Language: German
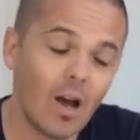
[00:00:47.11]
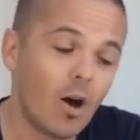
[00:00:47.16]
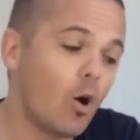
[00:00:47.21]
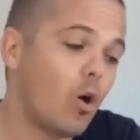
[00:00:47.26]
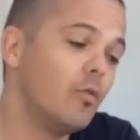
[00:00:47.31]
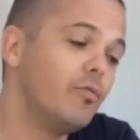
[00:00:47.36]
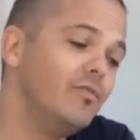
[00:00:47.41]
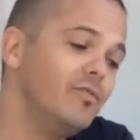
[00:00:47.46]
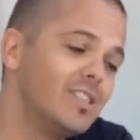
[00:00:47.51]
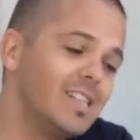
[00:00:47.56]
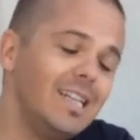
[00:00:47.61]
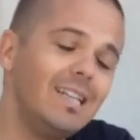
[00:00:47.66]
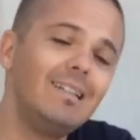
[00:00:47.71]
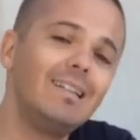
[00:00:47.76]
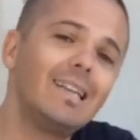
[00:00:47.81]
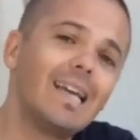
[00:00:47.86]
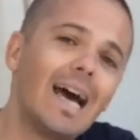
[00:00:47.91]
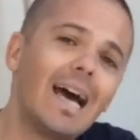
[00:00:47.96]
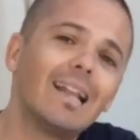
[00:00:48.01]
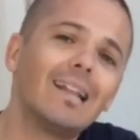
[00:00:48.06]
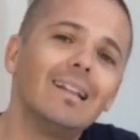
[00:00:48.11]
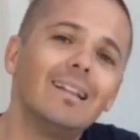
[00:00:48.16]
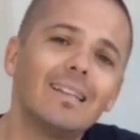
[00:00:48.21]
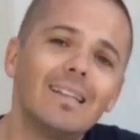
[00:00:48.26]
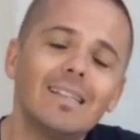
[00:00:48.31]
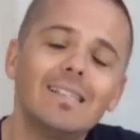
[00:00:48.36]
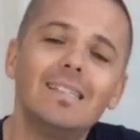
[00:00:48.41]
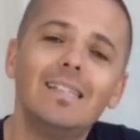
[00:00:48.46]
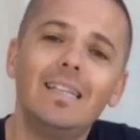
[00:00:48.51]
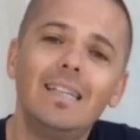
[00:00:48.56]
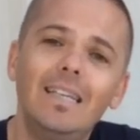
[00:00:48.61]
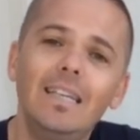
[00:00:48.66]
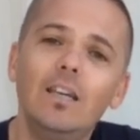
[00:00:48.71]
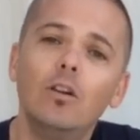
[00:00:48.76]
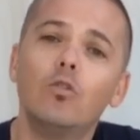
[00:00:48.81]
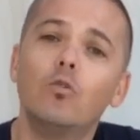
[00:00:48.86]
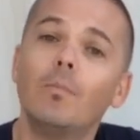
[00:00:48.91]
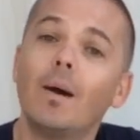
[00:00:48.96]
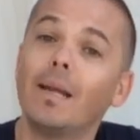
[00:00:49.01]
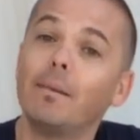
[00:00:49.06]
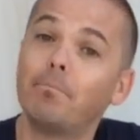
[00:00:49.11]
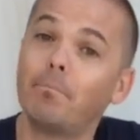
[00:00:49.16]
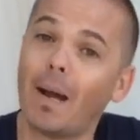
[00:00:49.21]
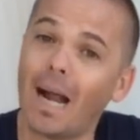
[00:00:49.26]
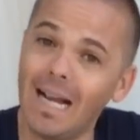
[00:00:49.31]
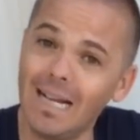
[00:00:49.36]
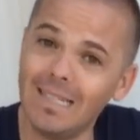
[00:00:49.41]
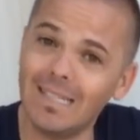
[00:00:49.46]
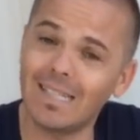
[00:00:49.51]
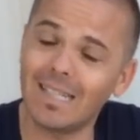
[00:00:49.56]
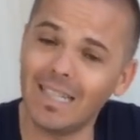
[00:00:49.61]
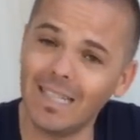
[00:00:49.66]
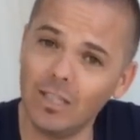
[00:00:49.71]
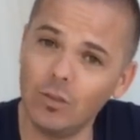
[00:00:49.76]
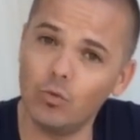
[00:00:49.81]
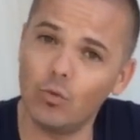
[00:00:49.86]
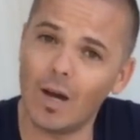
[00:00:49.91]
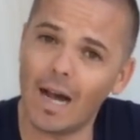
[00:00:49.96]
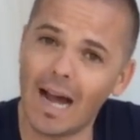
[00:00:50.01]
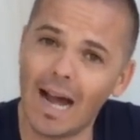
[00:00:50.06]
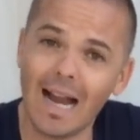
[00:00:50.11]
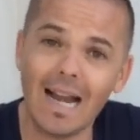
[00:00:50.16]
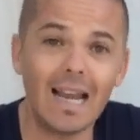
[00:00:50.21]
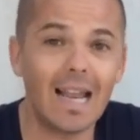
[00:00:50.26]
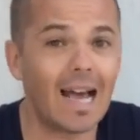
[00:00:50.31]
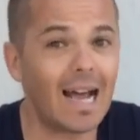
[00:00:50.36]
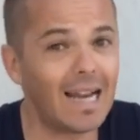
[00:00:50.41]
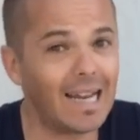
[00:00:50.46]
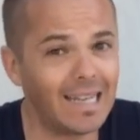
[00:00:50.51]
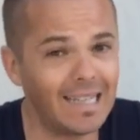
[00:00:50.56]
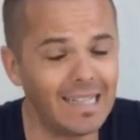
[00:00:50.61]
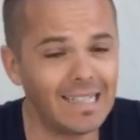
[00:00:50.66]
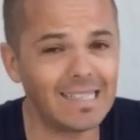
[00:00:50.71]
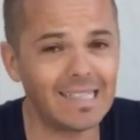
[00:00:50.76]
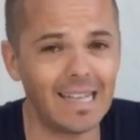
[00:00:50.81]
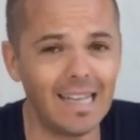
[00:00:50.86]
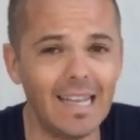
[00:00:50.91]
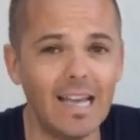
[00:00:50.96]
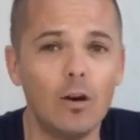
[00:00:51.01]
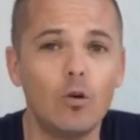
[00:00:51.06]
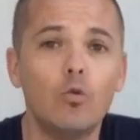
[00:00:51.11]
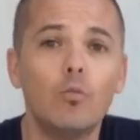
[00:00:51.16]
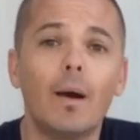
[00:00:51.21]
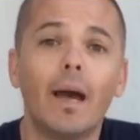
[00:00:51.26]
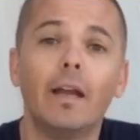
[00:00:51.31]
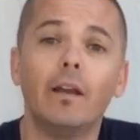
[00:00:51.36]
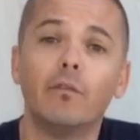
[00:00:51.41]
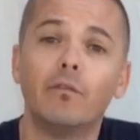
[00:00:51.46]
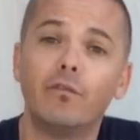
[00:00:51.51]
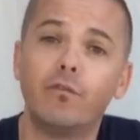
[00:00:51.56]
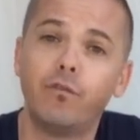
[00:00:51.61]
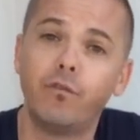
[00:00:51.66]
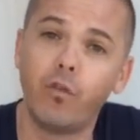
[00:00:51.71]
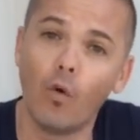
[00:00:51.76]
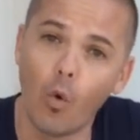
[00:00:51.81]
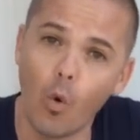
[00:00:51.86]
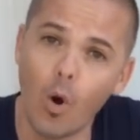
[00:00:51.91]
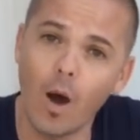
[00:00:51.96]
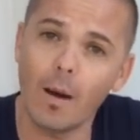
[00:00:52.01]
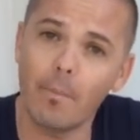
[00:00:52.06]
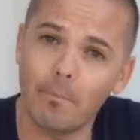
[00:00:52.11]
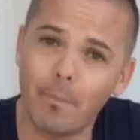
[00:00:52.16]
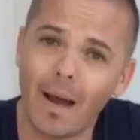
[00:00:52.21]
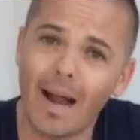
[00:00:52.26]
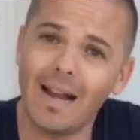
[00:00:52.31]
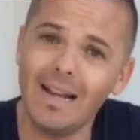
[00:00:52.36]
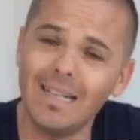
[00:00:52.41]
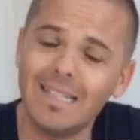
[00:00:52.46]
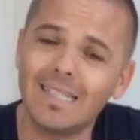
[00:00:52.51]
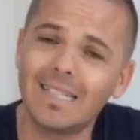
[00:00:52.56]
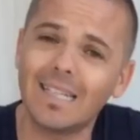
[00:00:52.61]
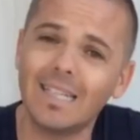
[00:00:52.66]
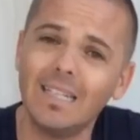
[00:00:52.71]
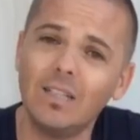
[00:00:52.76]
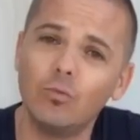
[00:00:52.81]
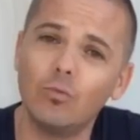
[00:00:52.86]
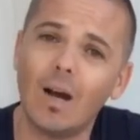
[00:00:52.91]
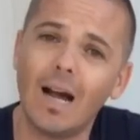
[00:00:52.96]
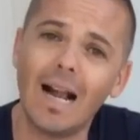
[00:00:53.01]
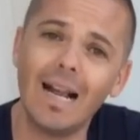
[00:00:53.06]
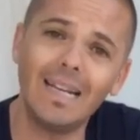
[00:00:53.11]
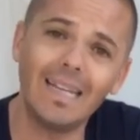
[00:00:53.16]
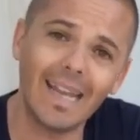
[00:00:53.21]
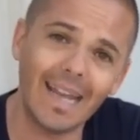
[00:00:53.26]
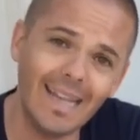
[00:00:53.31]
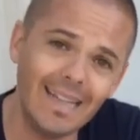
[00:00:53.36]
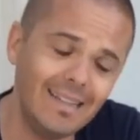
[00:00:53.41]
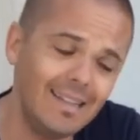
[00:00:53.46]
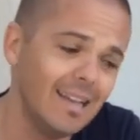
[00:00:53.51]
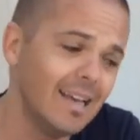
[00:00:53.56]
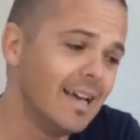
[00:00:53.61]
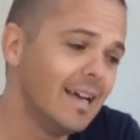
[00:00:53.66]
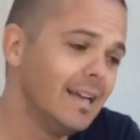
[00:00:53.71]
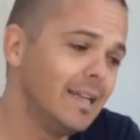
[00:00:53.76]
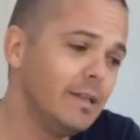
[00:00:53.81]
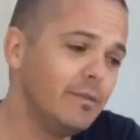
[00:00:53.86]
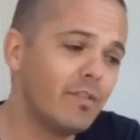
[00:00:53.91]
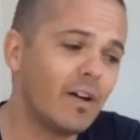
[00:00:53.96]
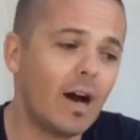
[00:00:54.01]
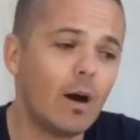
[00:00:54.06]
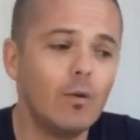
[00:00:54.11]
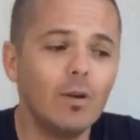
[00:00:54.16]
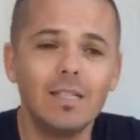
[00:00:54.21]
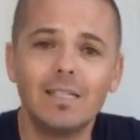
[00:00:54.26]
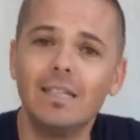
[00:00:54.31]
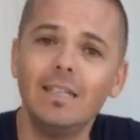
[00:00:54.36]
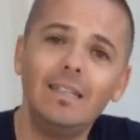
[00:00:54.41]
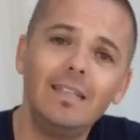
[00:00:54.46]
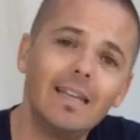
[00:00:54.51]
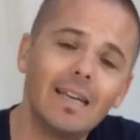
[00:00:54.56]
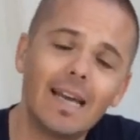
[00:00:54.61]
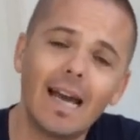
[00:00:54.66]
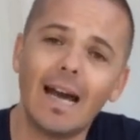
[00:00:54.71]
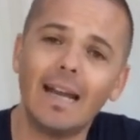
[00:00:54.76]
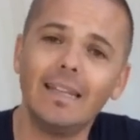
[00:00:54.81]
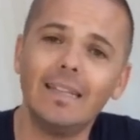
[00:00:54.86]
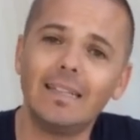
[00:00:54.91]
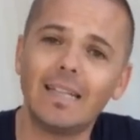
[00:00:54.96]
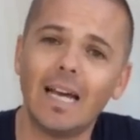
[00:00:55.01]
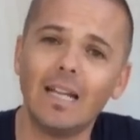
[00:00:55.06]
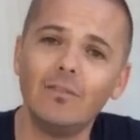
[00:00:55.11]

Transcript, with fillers: Offensichtlich handelt es sich hier um ein Balzritual, allerdings eher um ein Vorbalzritual, denn die Frauen sind hier gar nicht